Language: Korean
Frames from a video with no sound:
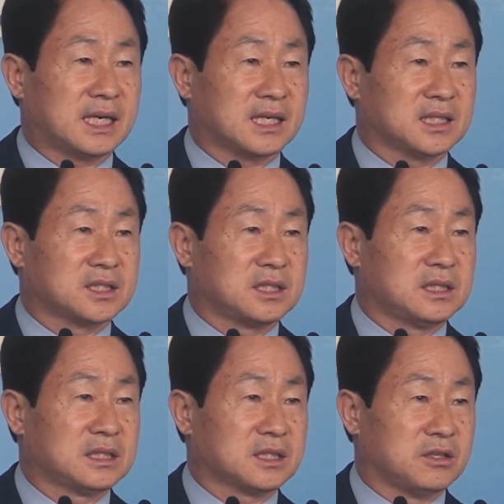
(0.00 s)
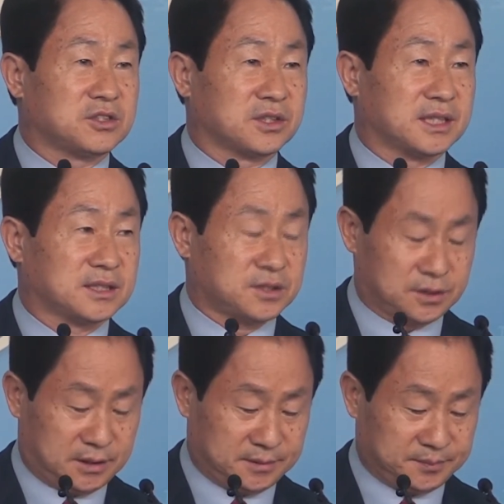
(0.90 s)
각하 결정이
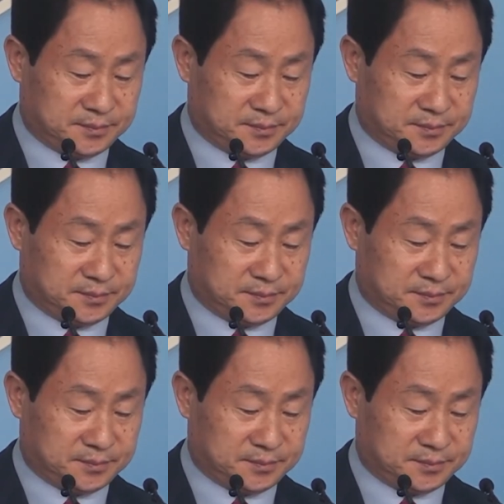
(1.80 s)
났지요.